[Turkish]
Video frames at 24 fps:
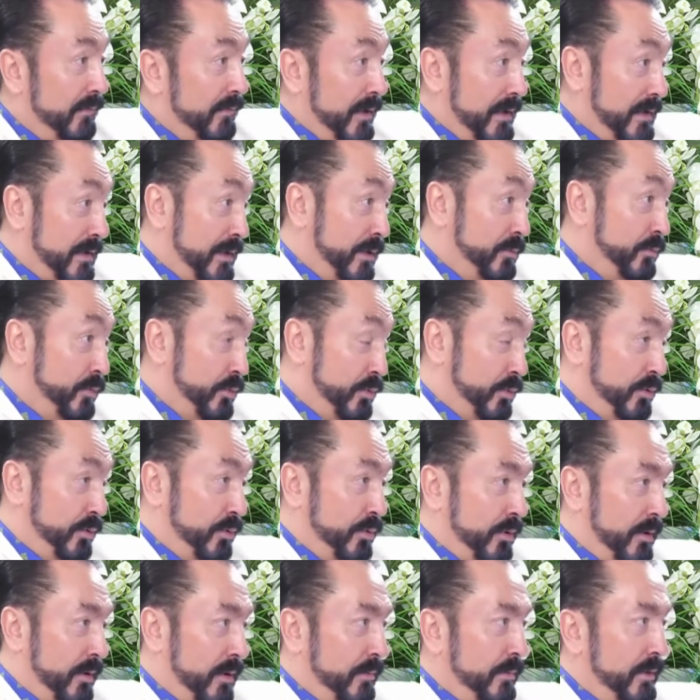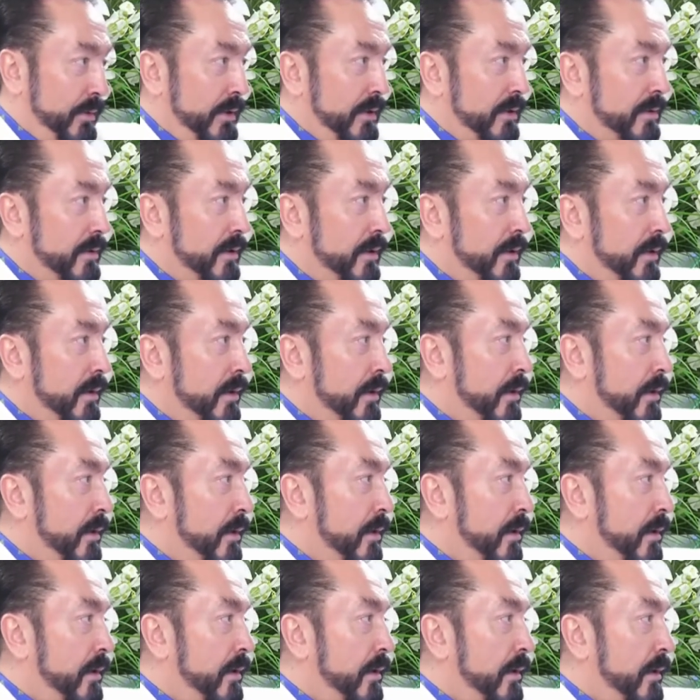vereceğini düşünüyor olabilir.
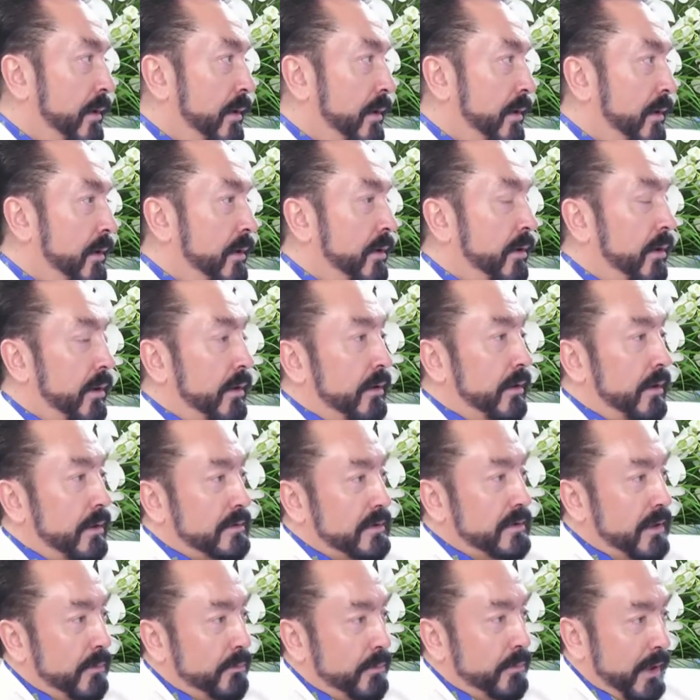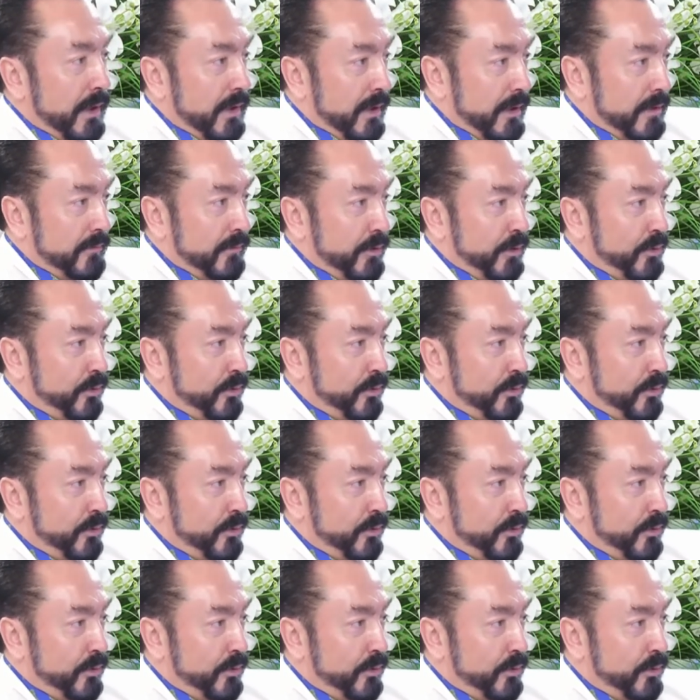E Allah senin belanı verir